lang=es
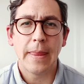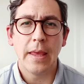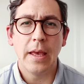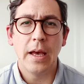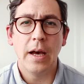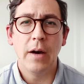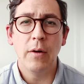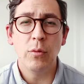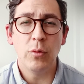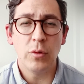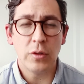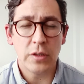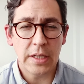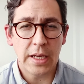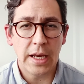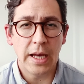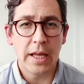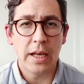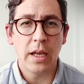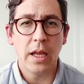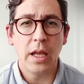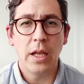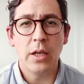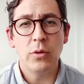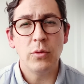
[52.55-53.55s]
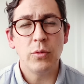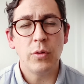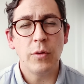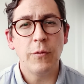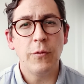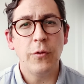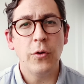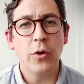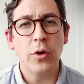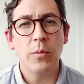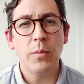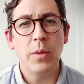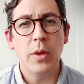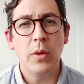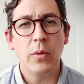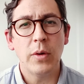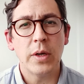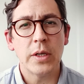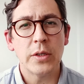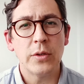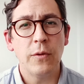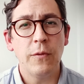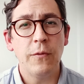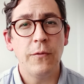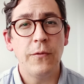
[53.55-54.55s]
a buscar el uniforme de
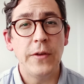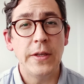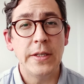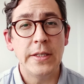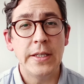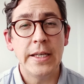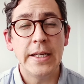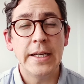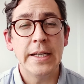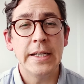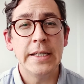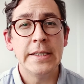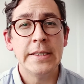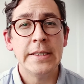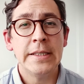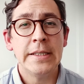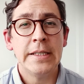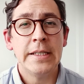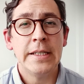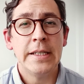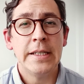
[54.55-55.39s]
educación física